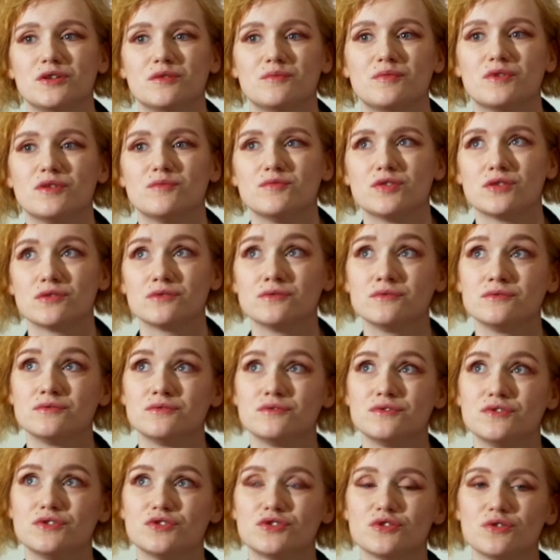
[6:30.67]
например,
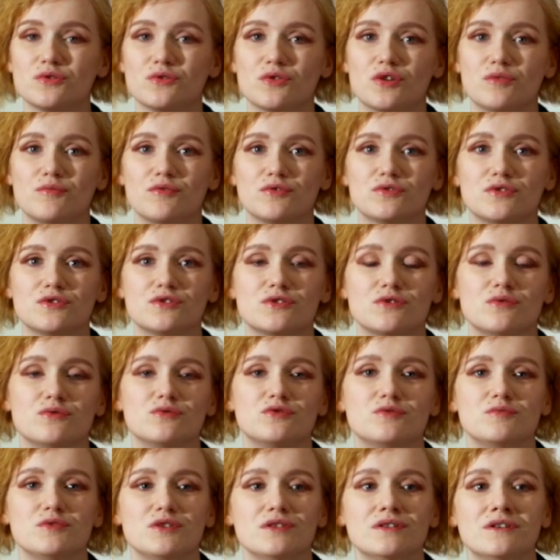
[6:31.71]
тяжело работать с
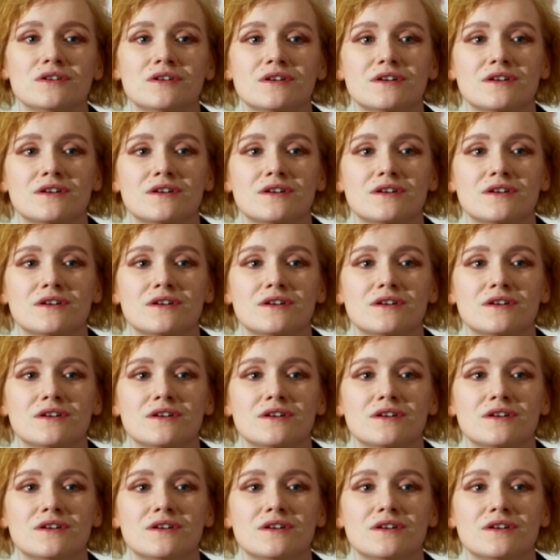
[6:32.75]
людьми,